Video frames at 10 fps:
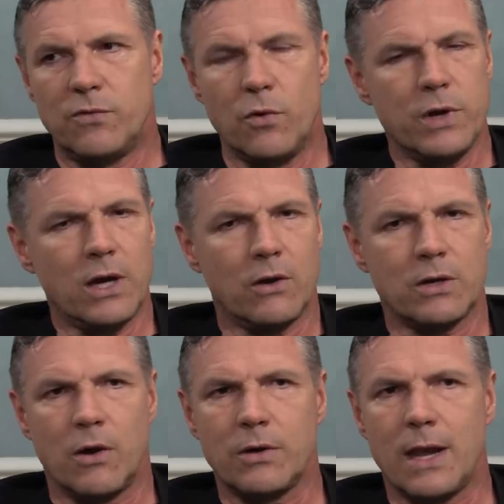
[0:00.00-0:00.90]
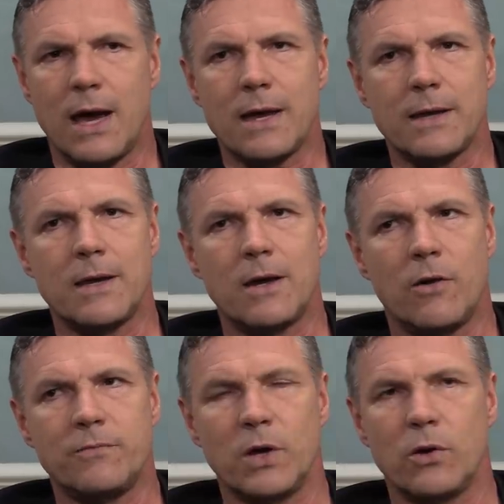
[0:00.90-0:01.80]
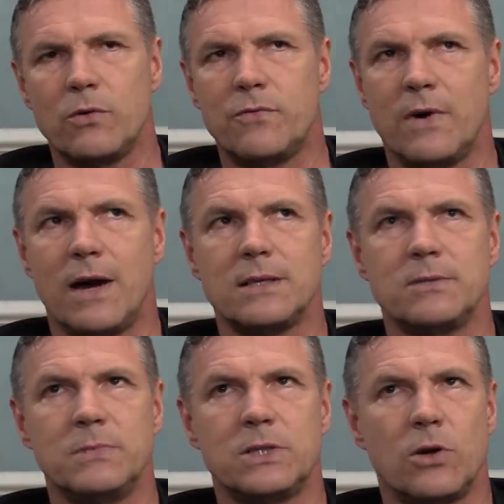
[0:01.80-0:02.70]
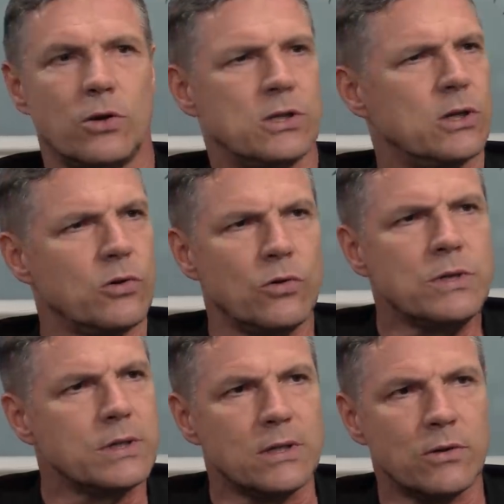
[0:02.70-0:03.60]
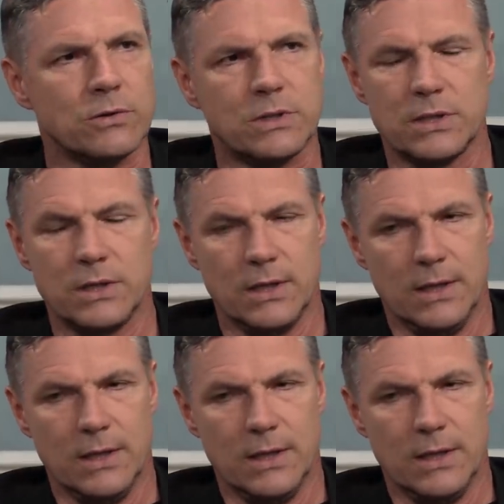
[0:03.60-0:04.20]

vorher und auch nachher auf der Rückfahrt mit Gott gerungen und